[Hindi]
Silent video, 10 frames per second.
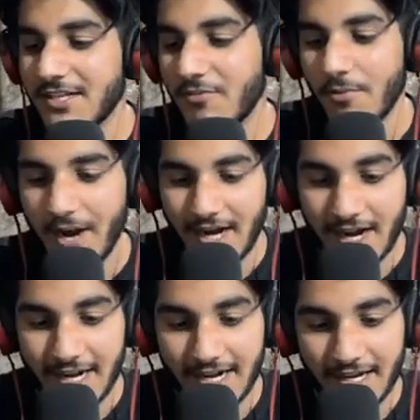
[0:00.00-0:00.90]
वो बार आ गया
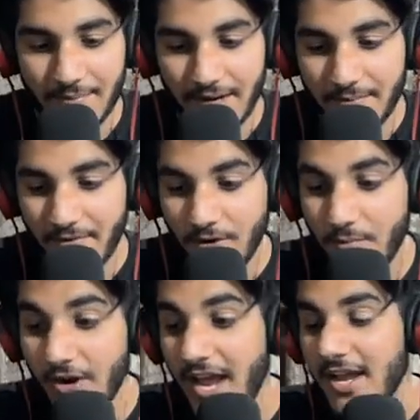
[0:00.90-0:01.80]
लेकिन भाई अभी वही बोला है